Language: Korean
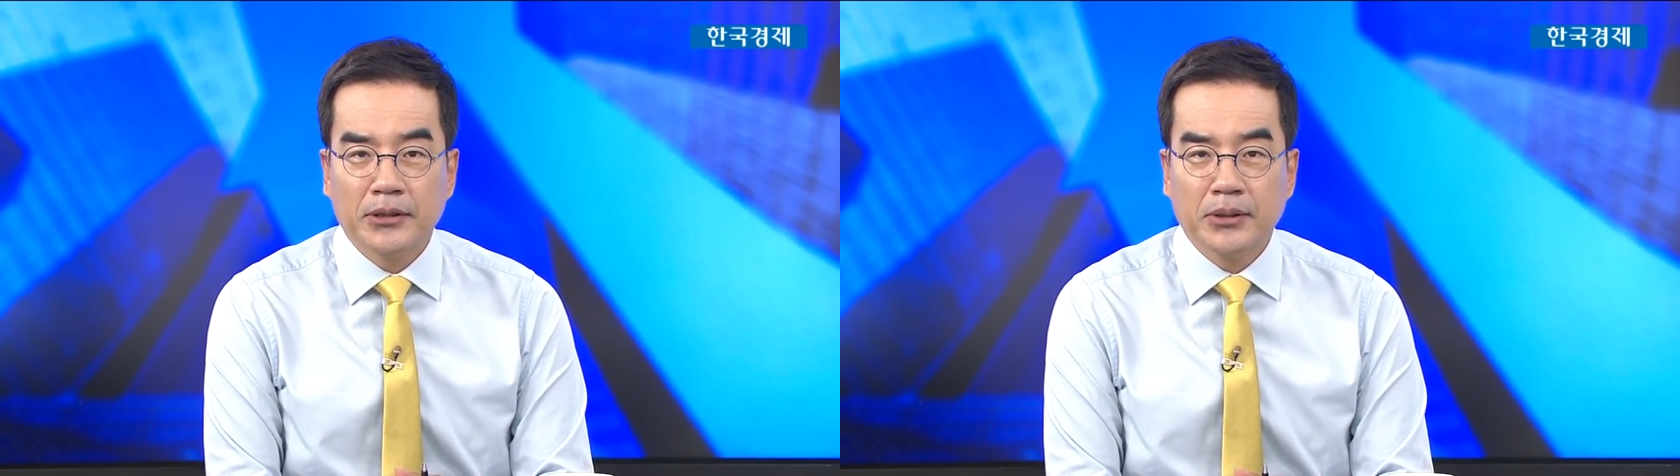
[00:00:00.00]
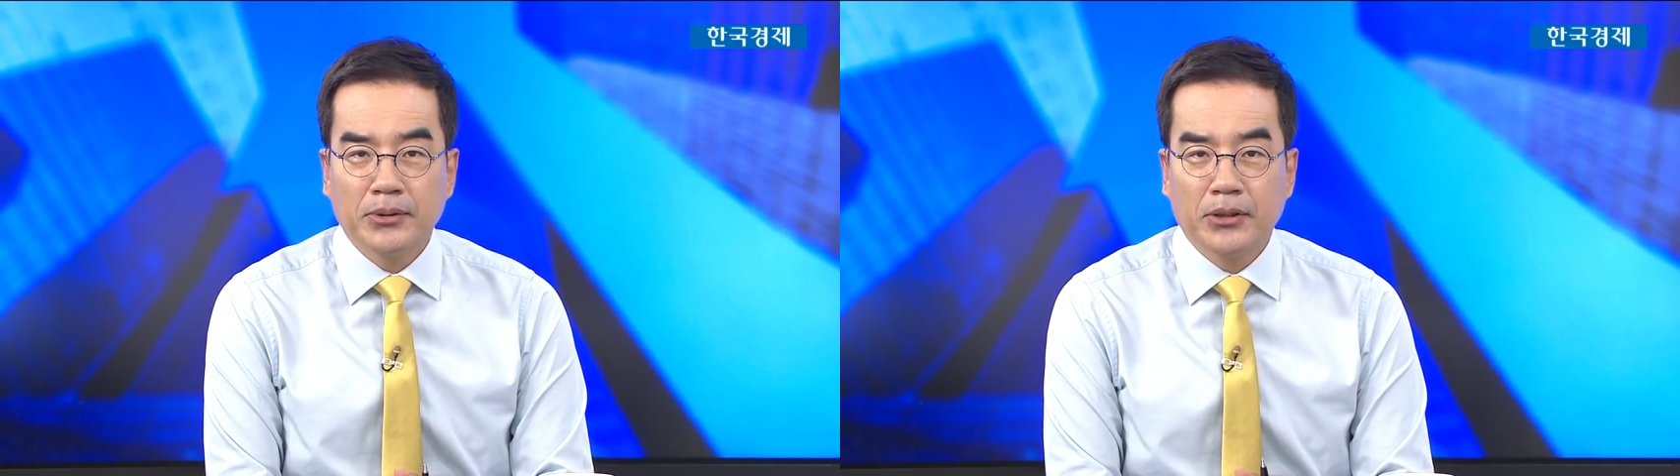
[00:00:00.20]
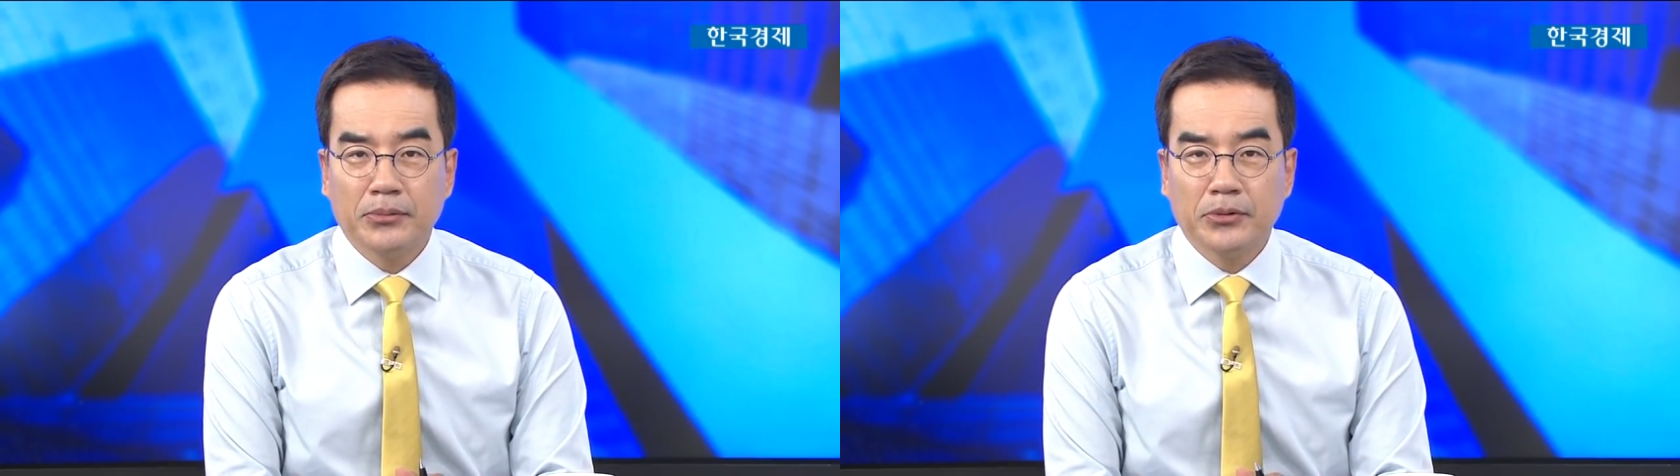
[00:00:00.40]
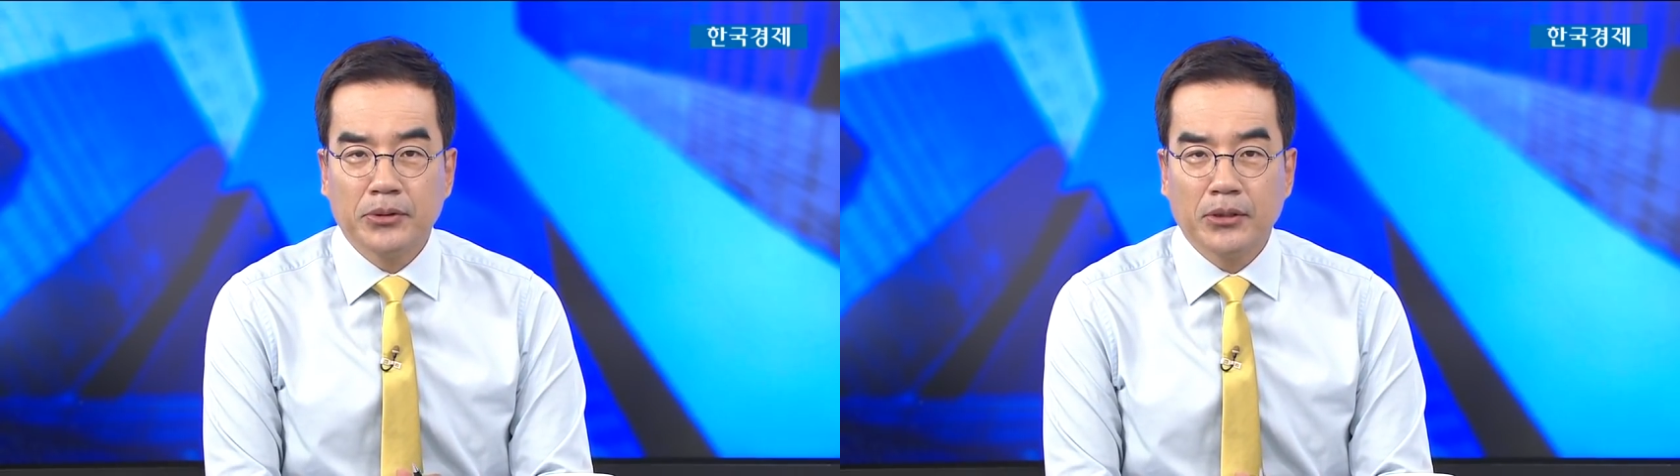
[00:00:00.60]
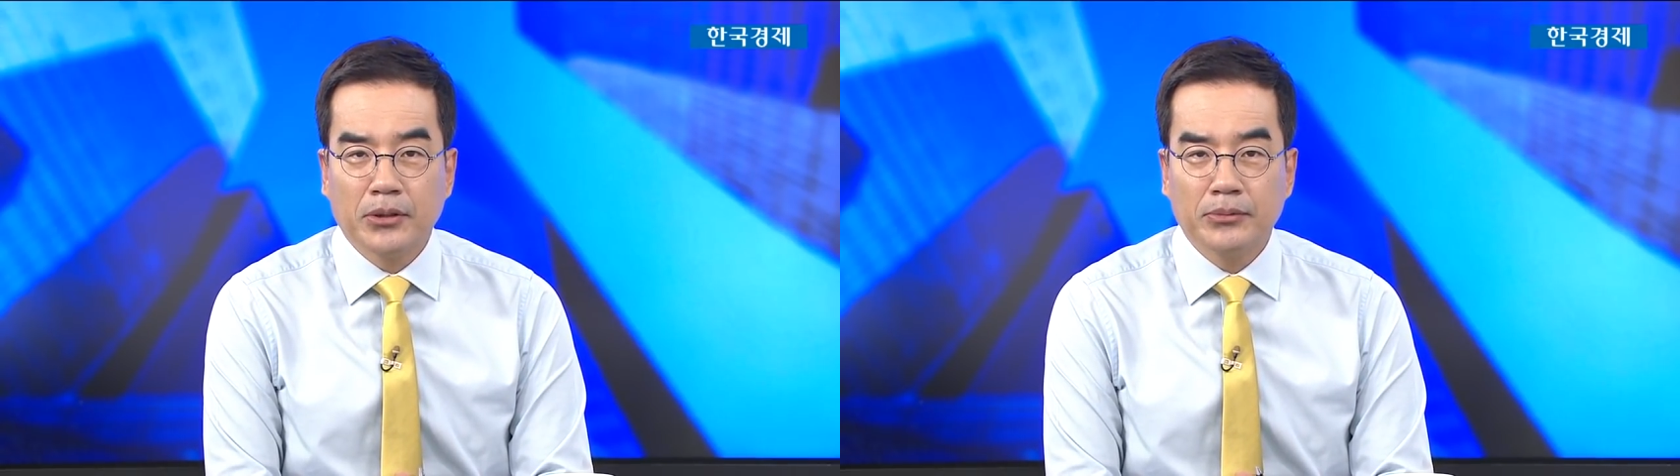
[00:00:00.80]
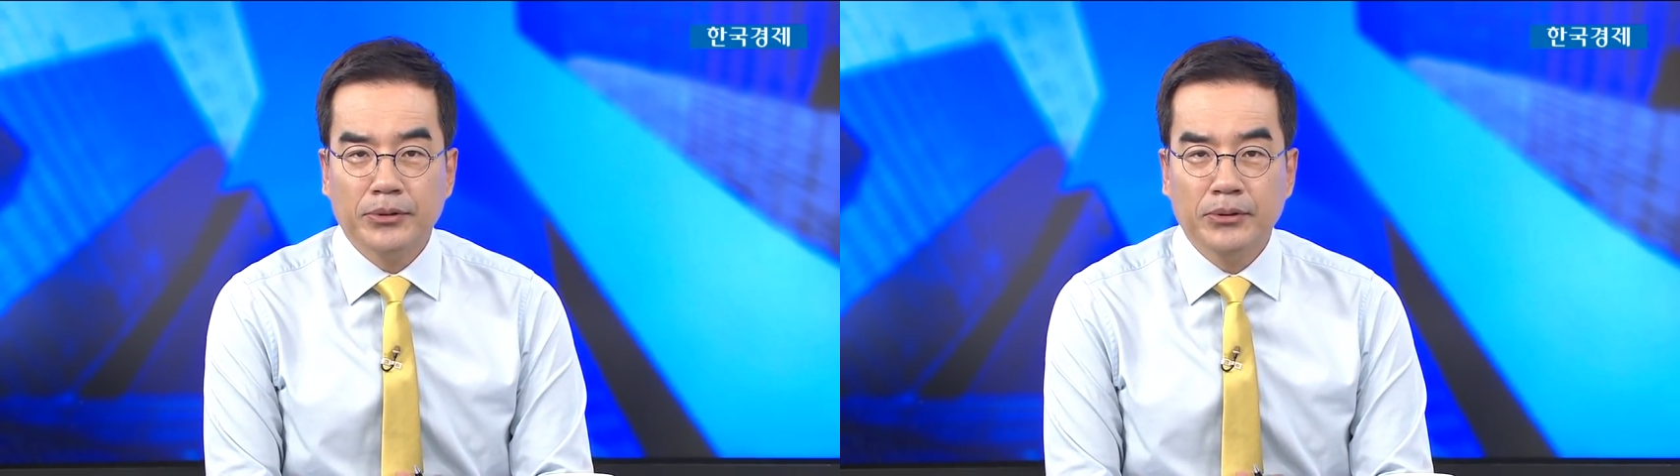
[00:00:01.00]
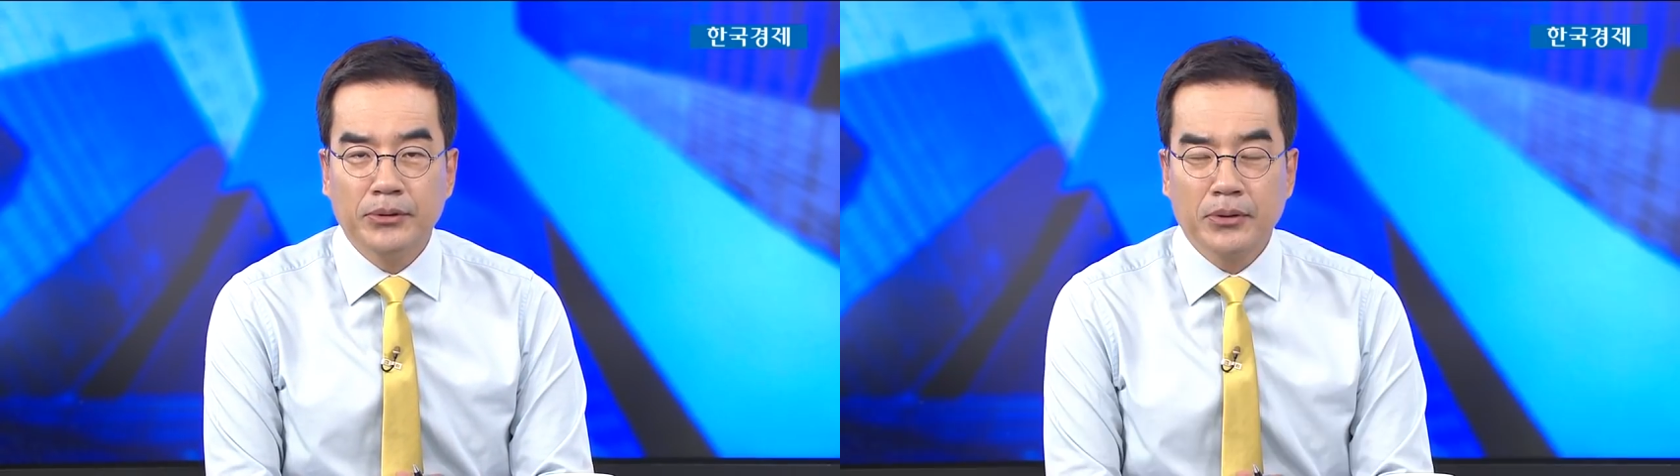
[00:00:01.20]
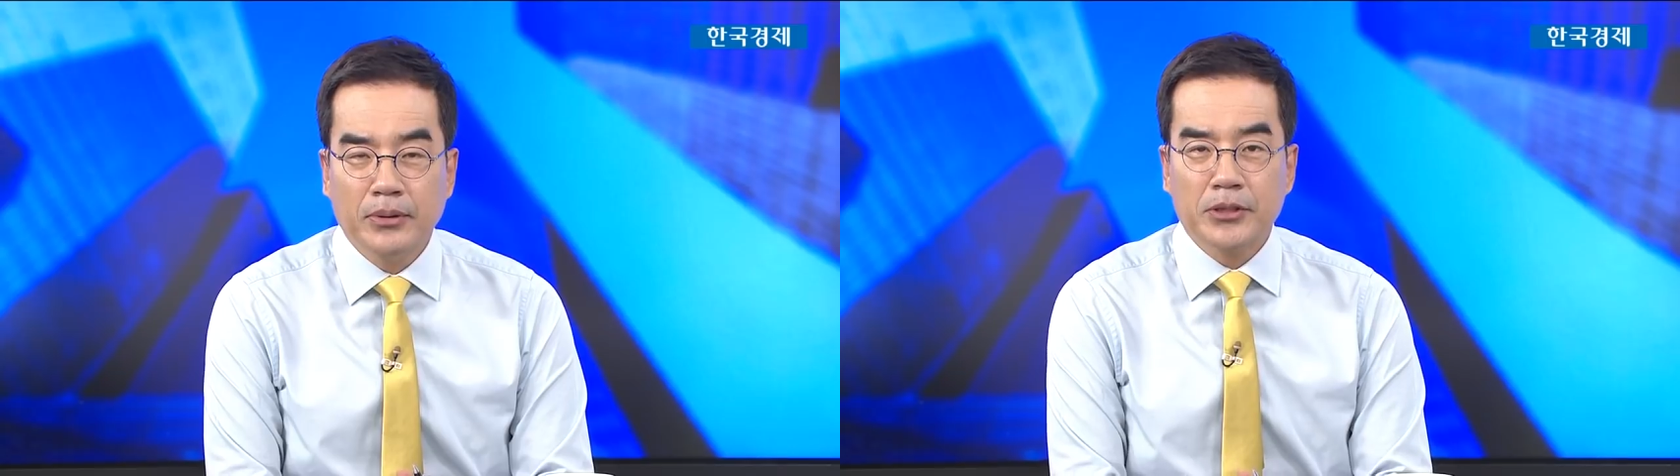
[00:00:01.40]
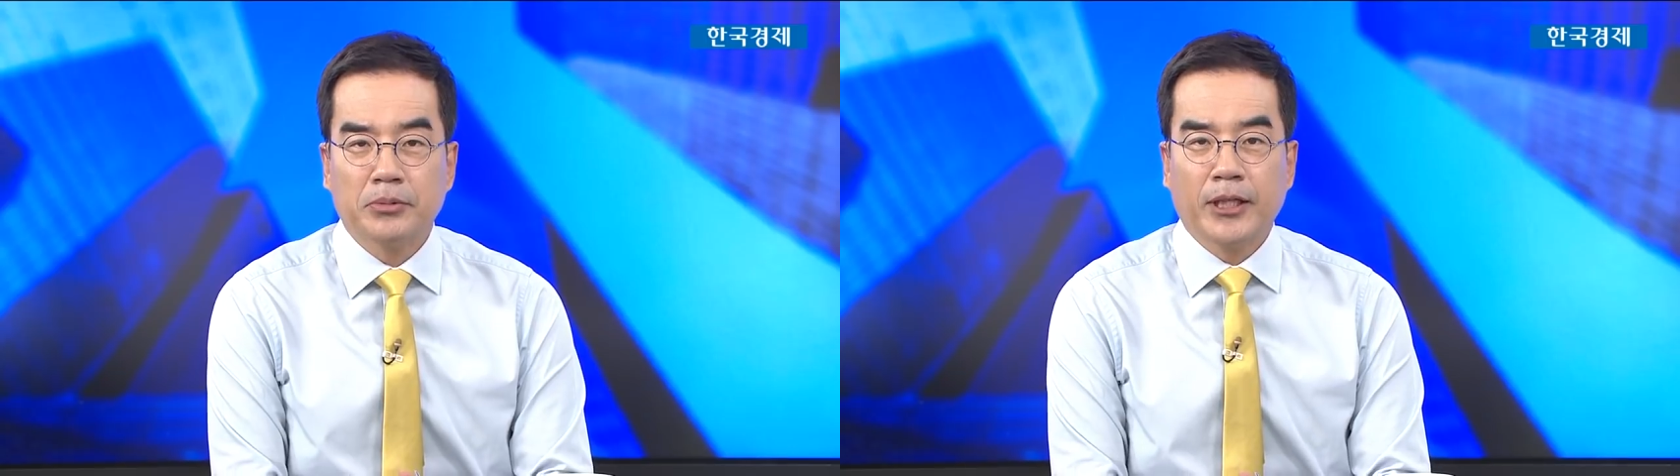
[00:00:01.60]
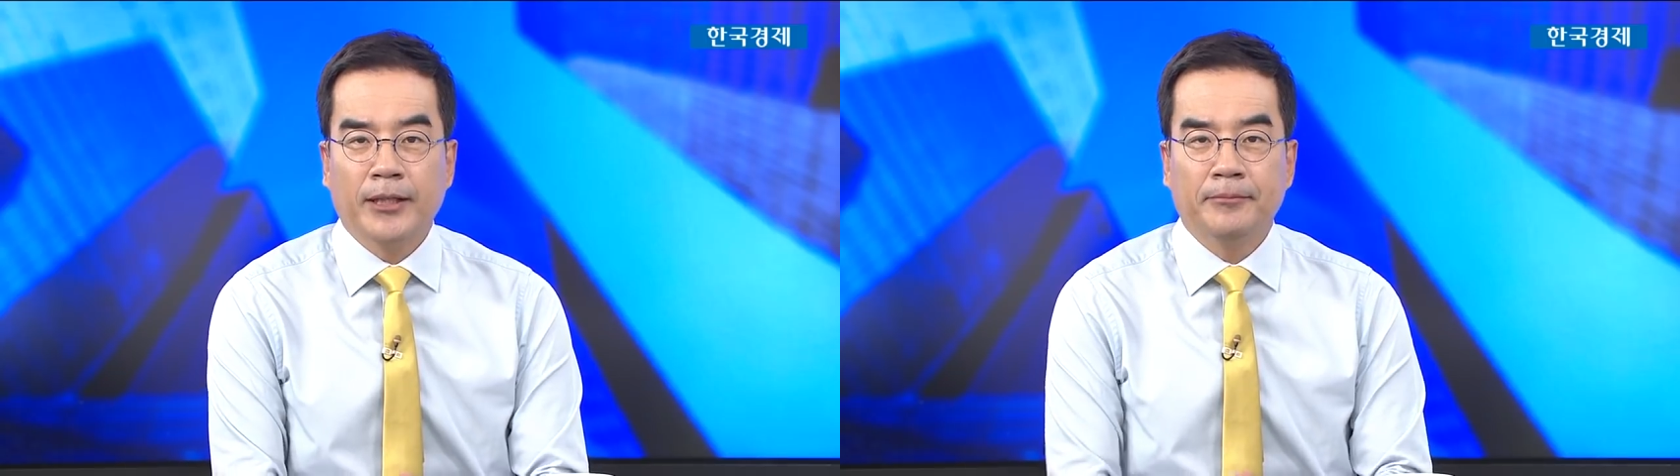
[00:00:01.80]
시청자 여러분, 투자자 여러분
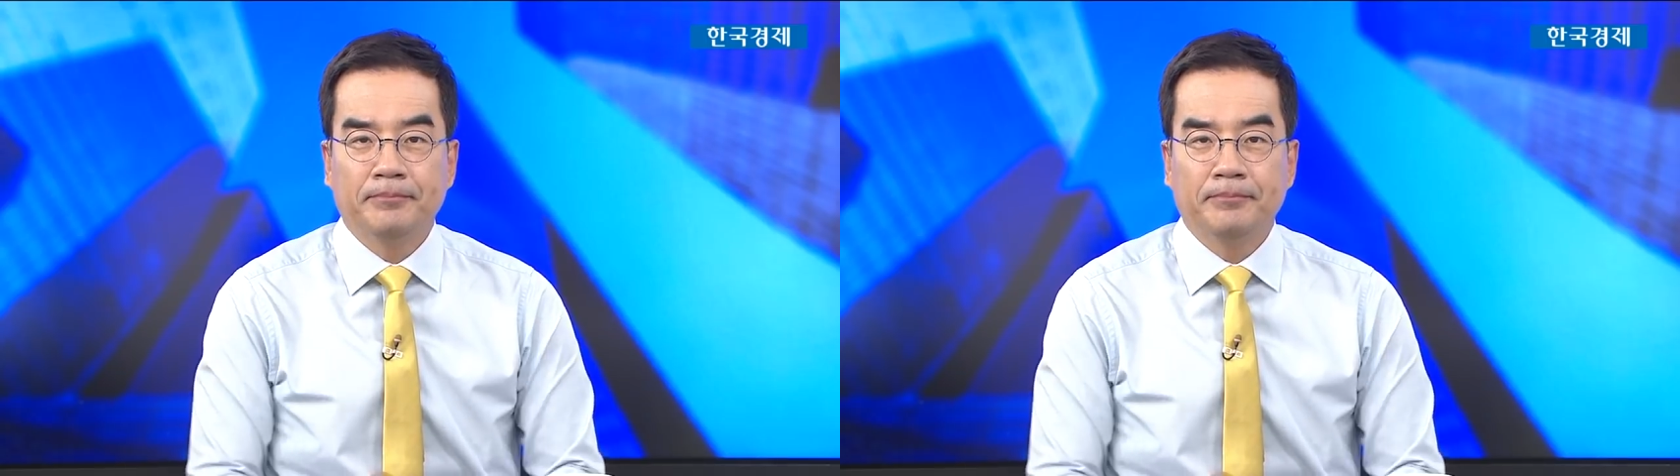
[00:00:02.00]
고맙습니다.